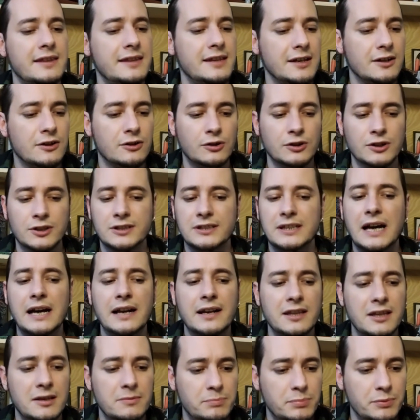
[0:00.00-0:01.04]
de
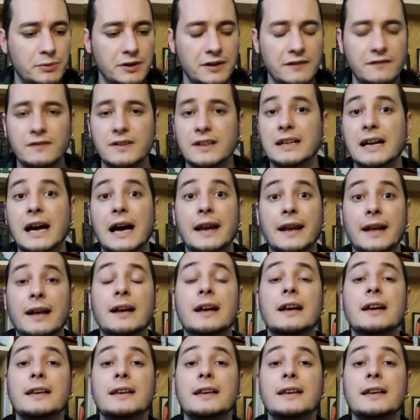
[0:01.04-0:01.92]
cortar, de purificar